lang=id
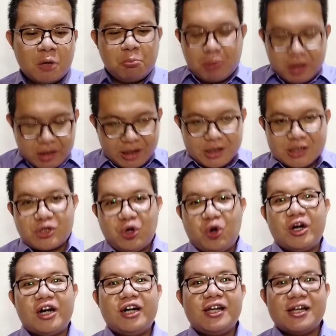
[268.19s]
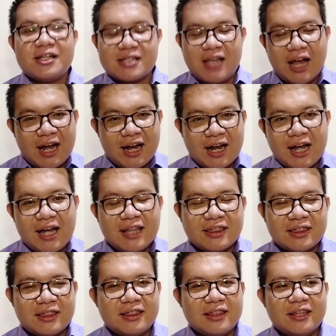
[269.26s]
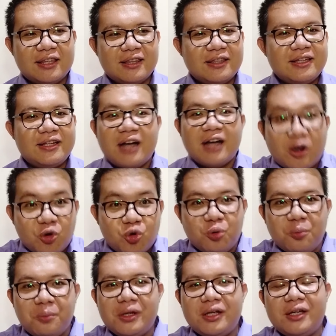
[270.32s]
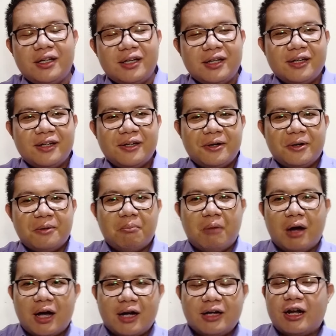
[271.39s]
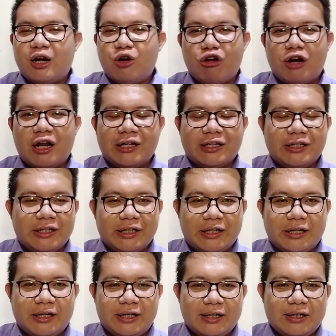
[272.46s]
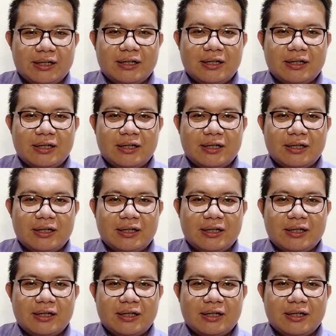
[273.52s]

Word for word: menjadi seorang yang sangat dikagumi bahkan kalau lagi